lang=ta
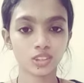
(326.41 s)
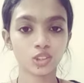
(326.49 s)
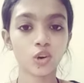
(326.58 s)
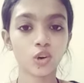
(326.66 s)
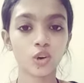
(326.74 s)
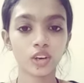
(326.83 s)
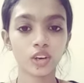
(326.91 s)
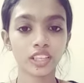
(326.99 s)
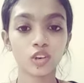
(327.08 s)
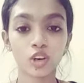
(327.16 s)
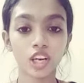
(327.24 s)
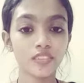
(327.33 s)
ஸோ
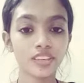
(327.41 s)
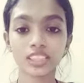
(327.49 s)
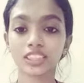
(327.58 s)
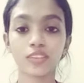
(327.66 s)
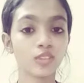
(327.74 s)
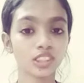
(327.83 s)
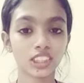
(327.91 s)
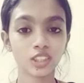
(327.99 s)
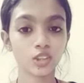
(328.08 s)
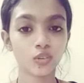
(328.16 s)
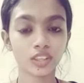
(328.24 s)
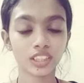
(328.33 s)
இந்த கொரோனா வைரஸ் எவ்வளோ
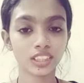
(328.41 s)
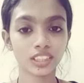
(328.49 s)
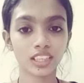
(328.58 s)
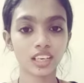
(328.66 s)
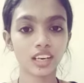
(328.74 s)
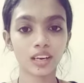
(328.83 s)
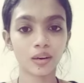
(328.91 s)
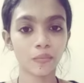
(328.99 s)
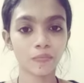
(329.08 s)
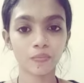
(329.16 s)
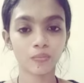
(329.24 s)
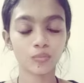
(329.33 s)
சீக்கிரம் வந்து
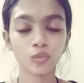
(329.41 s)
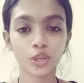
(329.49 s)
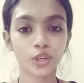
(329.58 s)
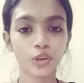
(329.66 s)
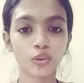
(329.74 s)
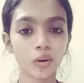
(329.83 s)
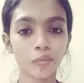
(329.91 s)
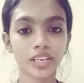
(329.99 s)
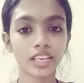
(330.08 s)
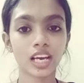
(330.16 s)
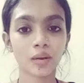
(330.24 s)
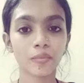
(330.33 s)
முடியும்
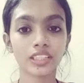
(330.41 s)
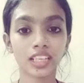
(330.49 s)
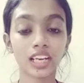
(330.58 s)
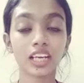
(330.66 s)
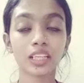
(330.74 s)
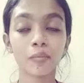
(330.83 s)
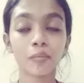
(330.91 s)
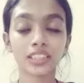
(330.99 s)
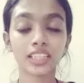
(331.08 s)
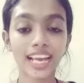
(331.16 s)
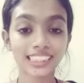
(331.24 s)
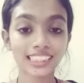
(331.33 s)
அப்படின்னு யாருக்குமே தெரியல அதே
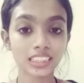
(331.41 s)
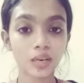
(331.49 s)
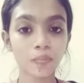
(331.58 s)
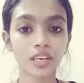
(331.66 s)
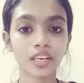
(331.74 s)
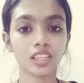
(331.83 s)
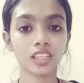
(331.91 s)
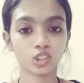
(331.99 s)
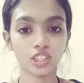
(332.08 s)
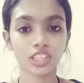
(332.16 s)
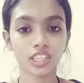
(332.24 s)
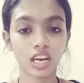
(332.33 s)
மாதிரி எக்ஸ்டெண்ட் பண்ணுறதா
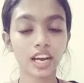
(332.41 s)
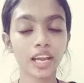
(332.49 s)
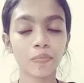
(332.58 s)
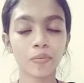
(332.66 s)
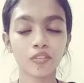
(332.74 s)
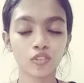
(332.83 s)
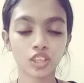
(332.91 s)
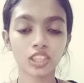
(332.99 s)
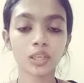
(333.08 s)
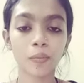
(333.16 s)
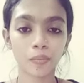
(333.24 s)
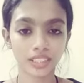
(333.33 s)
இருக்காங்க ஏப்ரல்
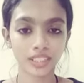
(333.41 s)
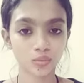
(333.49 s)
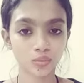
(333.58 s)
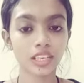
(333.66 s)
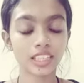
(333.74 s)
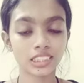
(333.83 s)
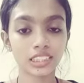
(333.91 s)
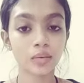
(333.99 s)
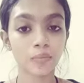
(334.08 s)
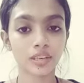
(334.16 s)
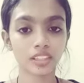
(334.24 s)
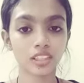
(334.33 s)
ஃபோர்டீன்க்கு அப்புறமா
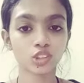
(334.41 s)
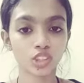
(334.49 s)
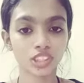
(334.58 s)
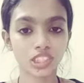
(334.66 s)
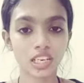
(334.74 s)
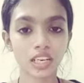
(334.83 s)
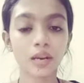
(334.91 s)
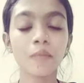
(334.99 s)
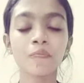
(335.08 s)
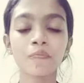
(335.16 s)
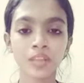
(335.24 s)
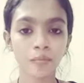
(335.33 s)
எக்ஸ்டெண்ட் பண்ணுறதா சொல்லியிருக்காங்க
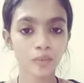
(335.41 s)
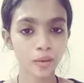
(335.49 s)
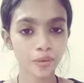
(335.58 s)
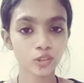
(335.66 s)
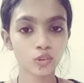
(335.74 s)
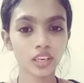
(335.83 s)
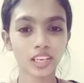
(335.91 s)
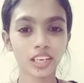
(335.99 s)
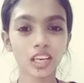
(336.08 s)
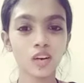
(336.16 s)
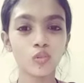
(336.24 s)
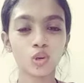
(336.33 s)
மேபி இதுவும்
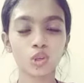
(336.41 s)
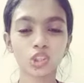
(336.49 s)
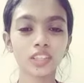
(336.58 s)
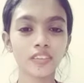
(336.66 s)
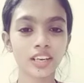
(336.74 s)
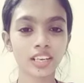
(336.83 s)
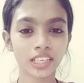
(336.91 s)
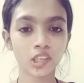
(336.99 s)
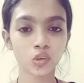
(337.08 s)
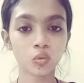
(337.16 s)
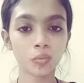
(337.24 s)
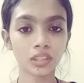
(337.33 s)
நடக்கலாம் அவங்களை சுற்றி வர நிறைய
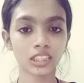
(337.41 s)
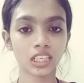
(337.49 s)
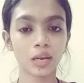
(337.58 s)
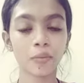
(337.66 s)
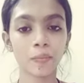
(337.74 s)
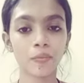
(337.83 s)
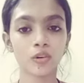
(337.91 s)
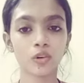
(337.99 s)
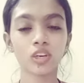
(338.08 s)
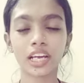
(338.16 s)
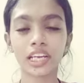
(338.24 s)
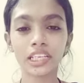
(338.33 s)
ரூமர்ஸ் எல்லாமே இப்போ
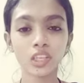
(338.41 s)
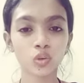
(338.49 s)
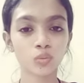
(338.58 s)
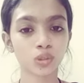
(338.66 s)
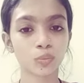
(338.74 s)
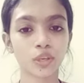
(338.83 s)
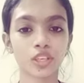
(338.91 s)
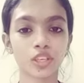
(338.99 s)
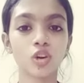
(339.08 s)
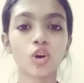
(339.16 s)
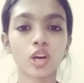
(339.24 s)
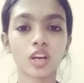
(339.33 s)
வரும் நிறைய ரூமர்ஸ் போயிட்டு
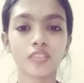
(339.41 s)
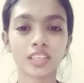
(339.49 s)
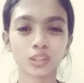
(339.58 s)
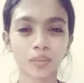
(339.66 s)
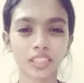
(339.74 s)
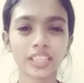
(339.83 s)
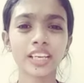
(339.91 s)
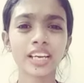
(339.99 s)
இருக்கு கொரோனா வைரஸ் பற்றி